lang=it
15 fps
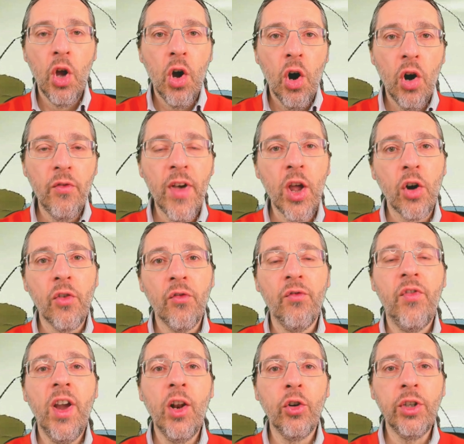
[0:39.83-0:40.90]
Ovvero,
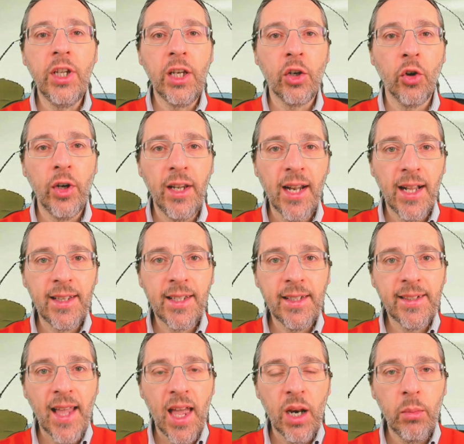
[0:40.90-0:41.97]
ve lo dico in altri
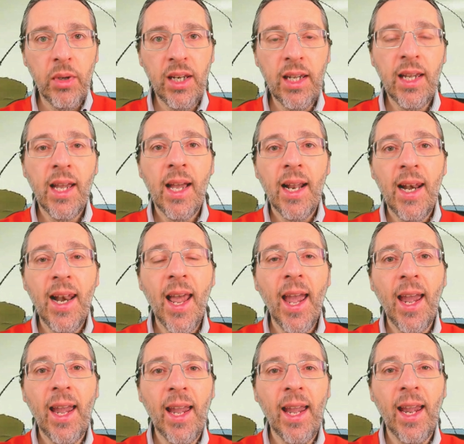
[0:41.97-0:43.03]
termini,
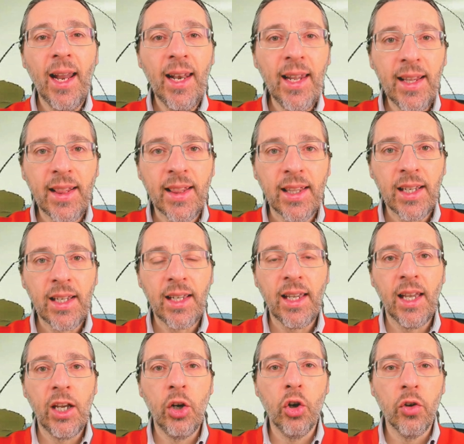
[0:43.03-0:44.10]
le elite
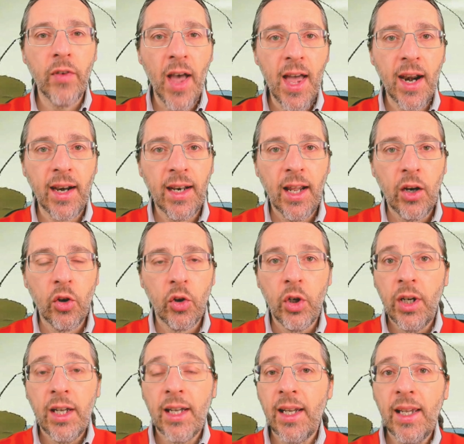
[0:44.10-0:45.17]
che governano
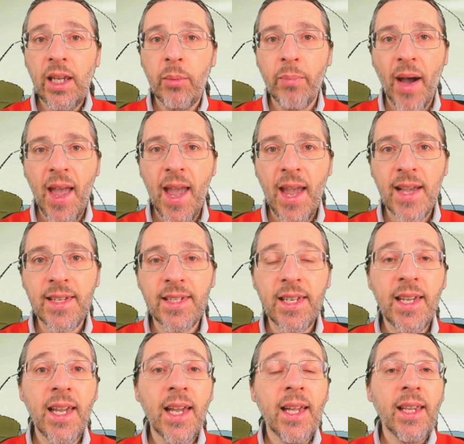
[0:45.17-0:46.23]
eh, i
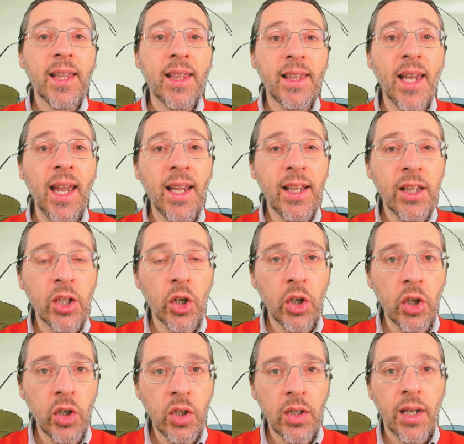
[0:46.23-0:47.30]
paesi
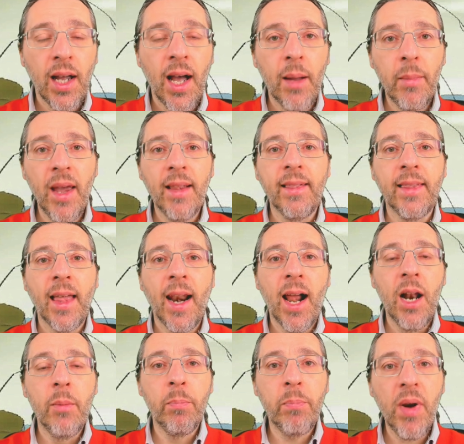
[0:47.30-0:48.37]
tendono a mettere
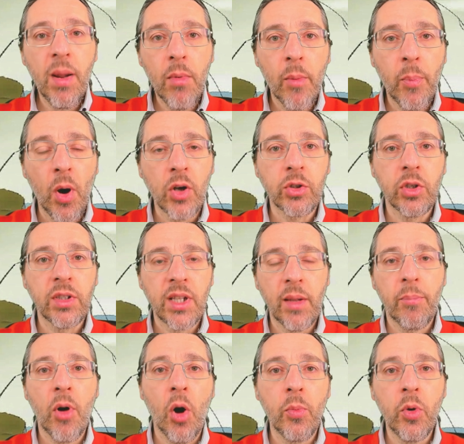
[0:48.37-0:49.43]
al primo posto tra i
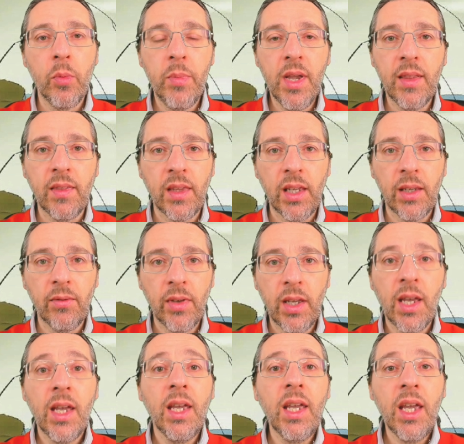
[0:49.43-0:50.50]
propri
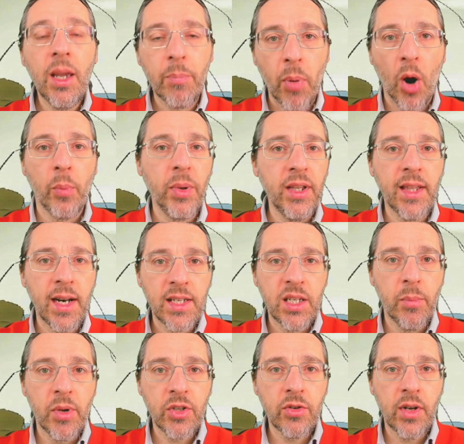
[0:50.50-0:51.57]
obiettivi i propri
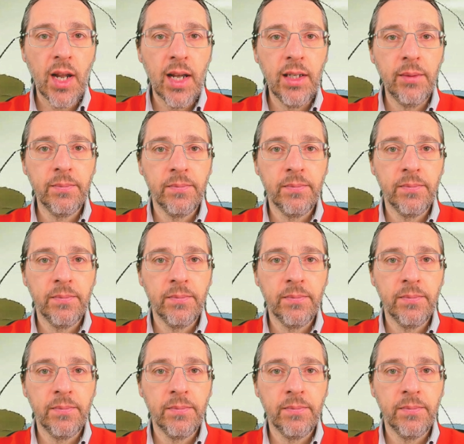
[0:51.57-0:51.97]
interessi personali